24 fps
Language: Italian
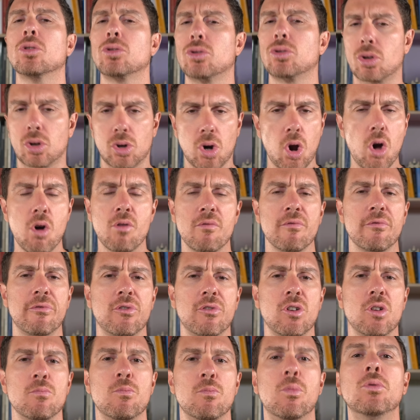
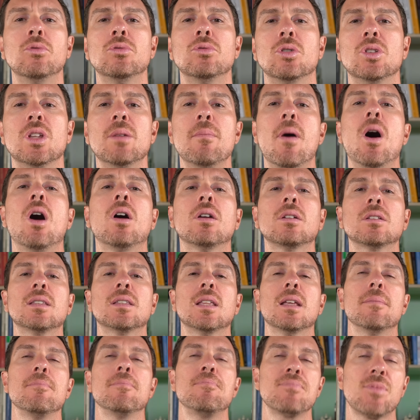tronfio in punto di
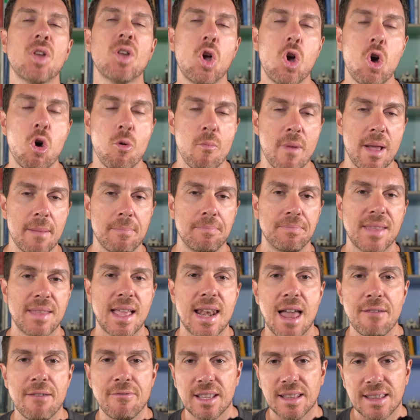morte, come
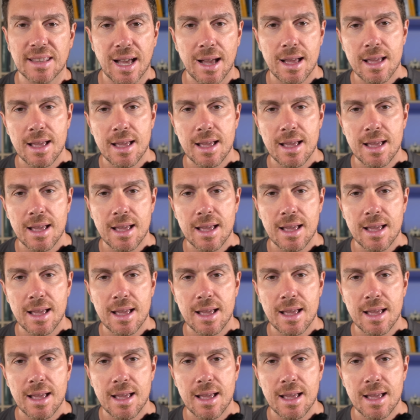nella vita.